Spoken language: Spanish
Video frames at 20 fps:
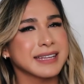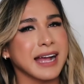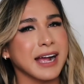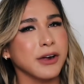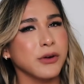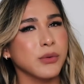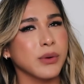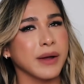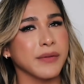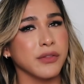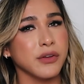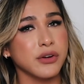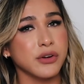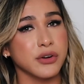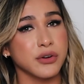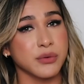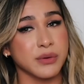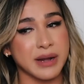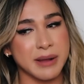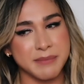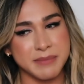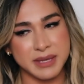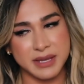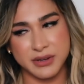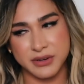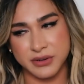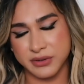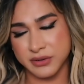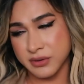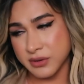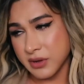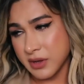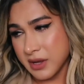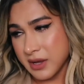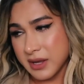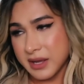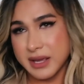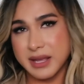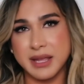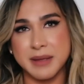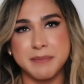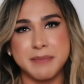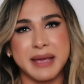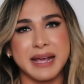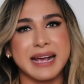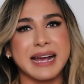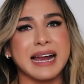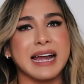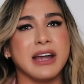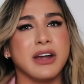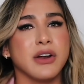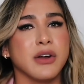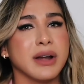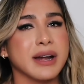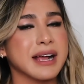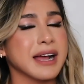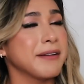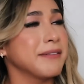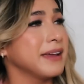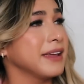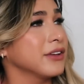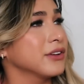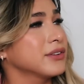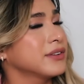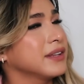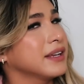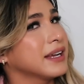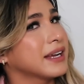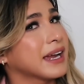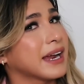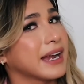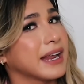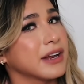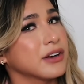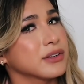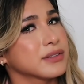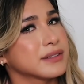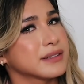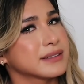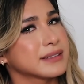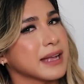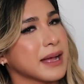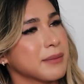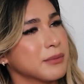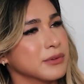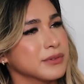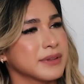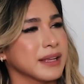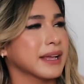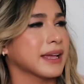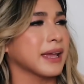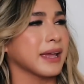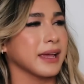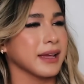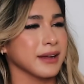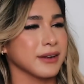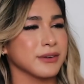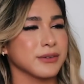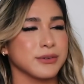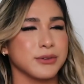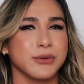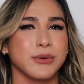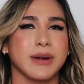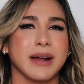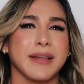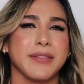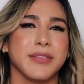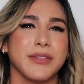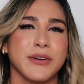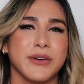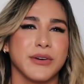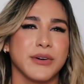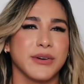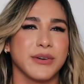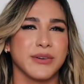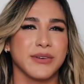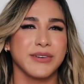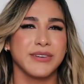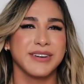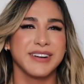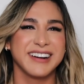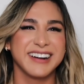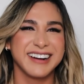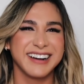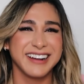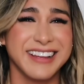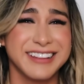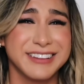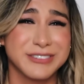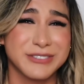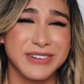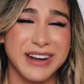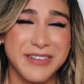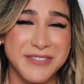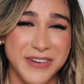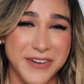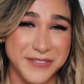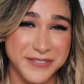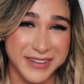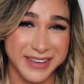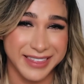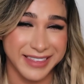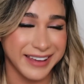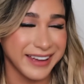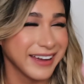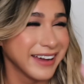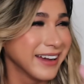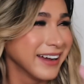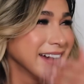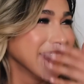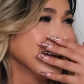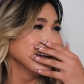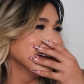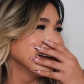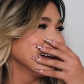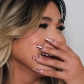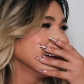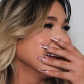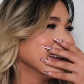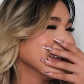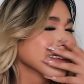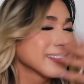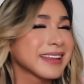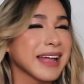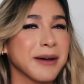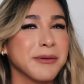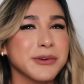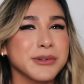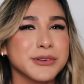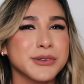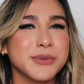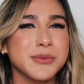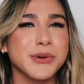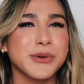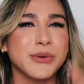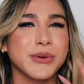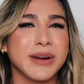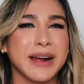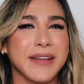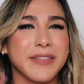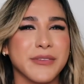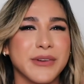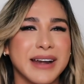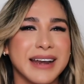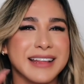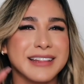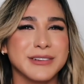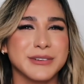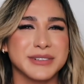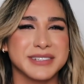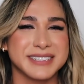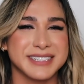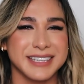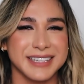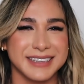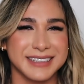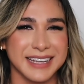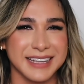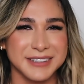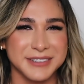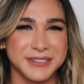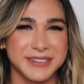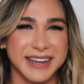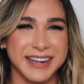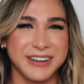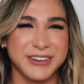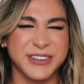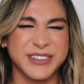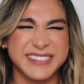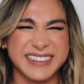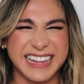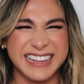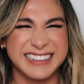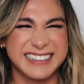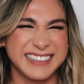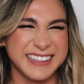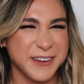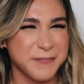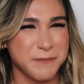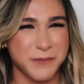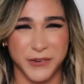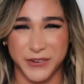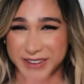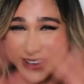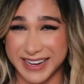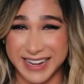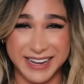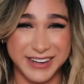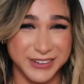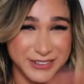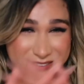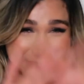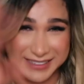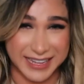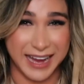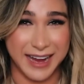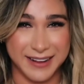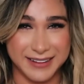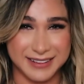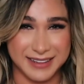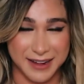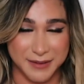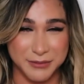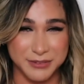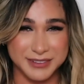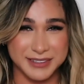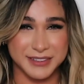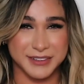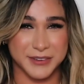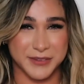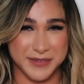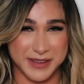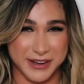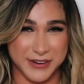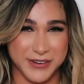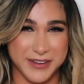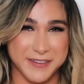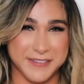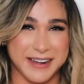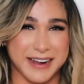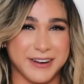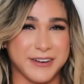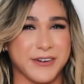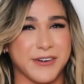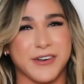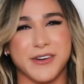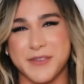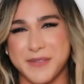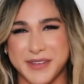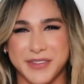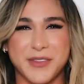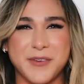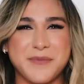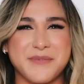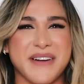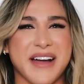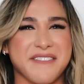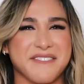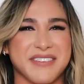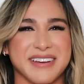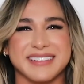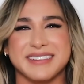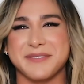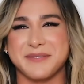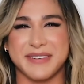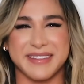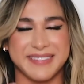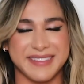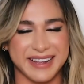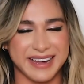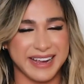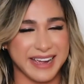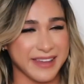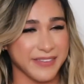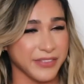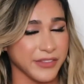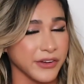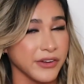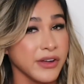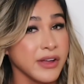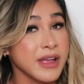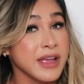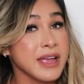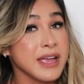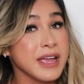estaba jugando con un amigo y me jaló el cabello sin querer, o sea, estábamos de que jugando, es una mamada, estábamos como jugando a las luchitas, una cosa así, porque No sé, estábamos en Domingo de Bajón comiendo papas y pendejando